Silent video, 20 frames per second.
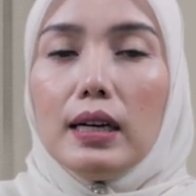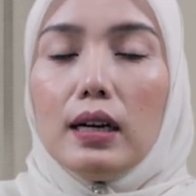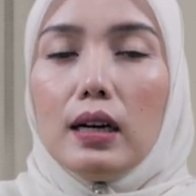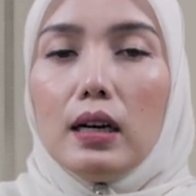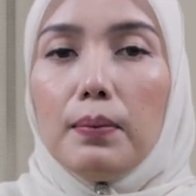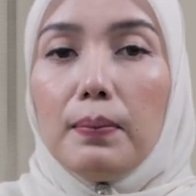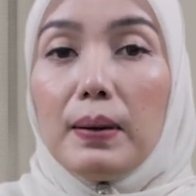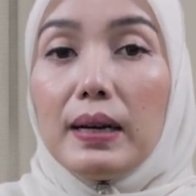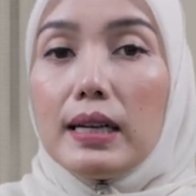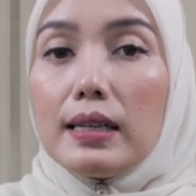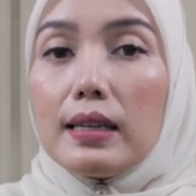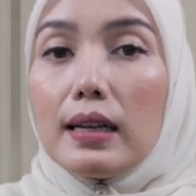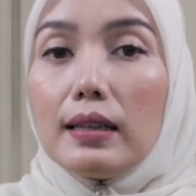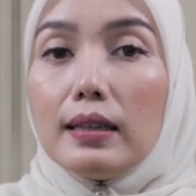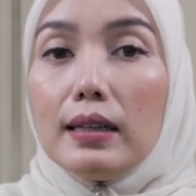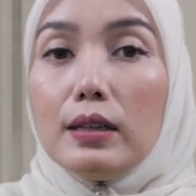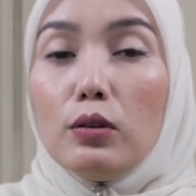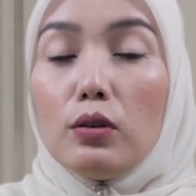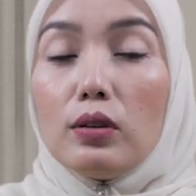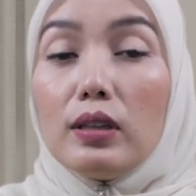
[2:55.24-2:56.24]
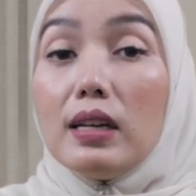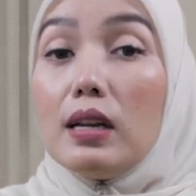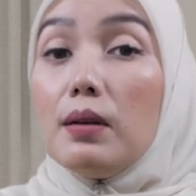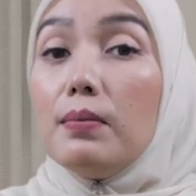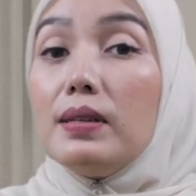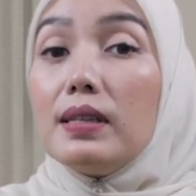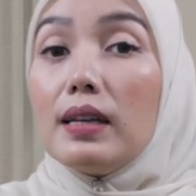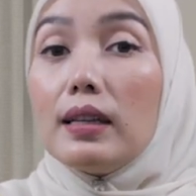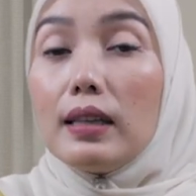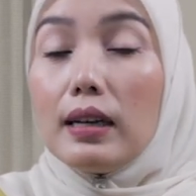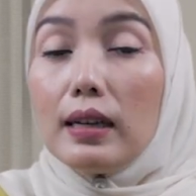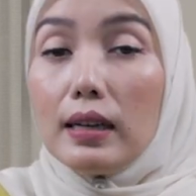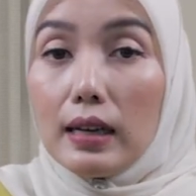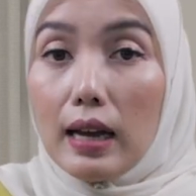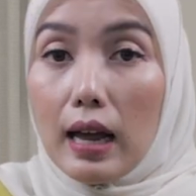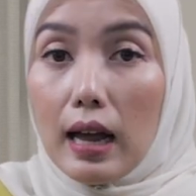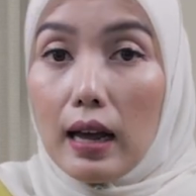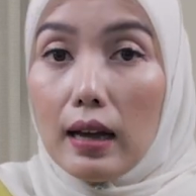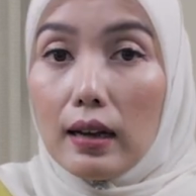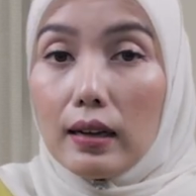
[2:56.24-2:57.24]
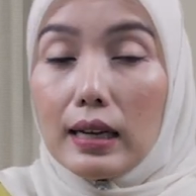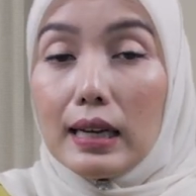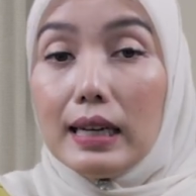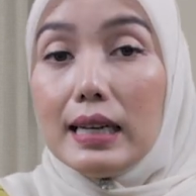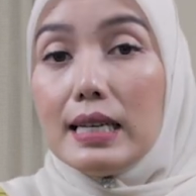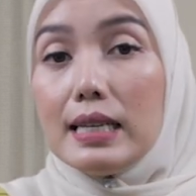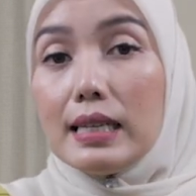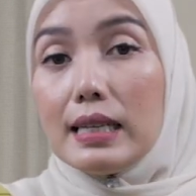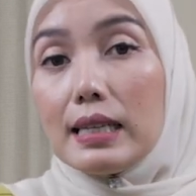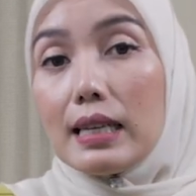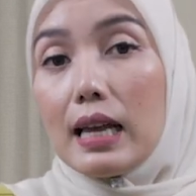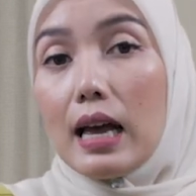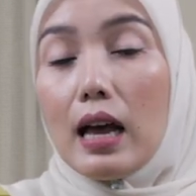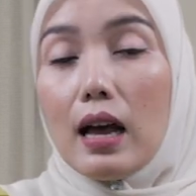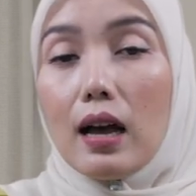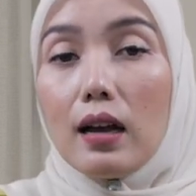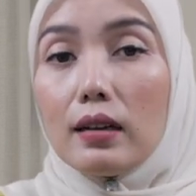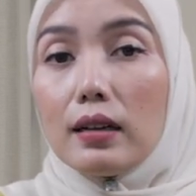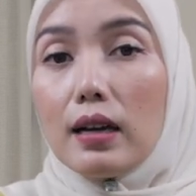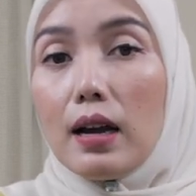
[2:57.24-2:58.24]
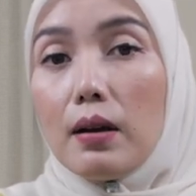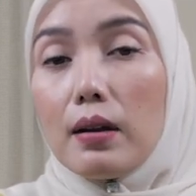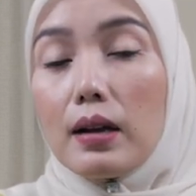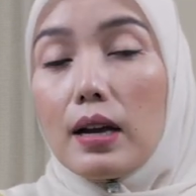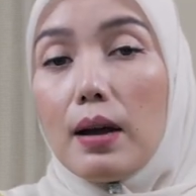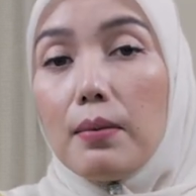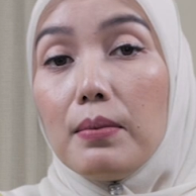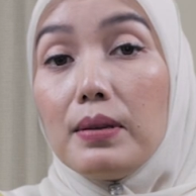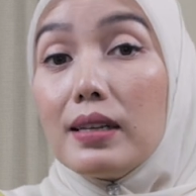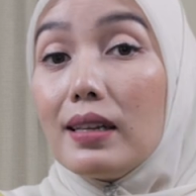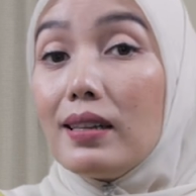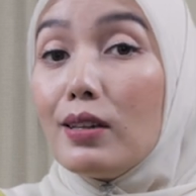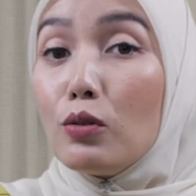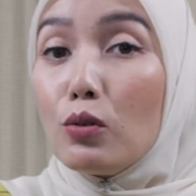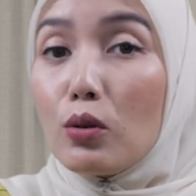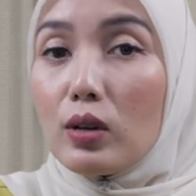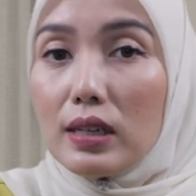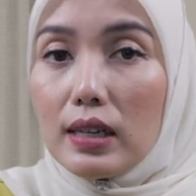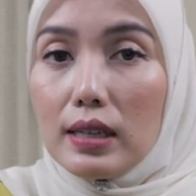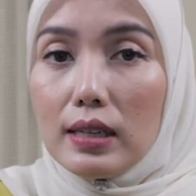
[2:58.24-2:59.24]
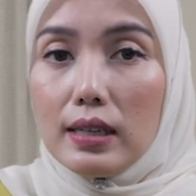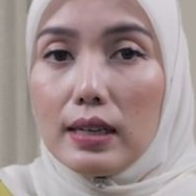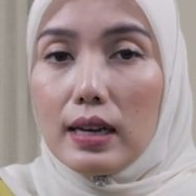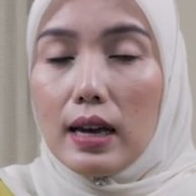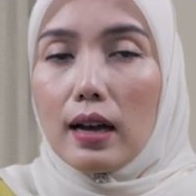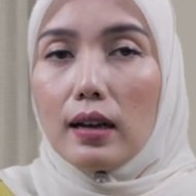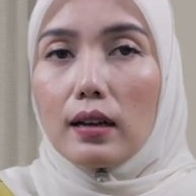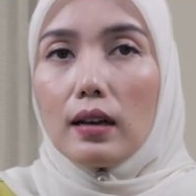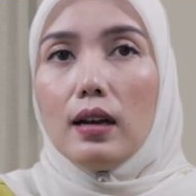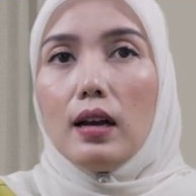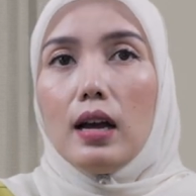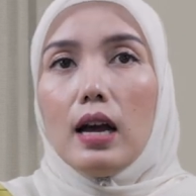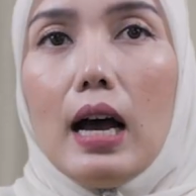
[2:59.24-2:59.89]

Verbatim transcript: uh, pada saat tidur tidak bisa tenang, gelisah, nggak nggak bisa tidur nyenyak,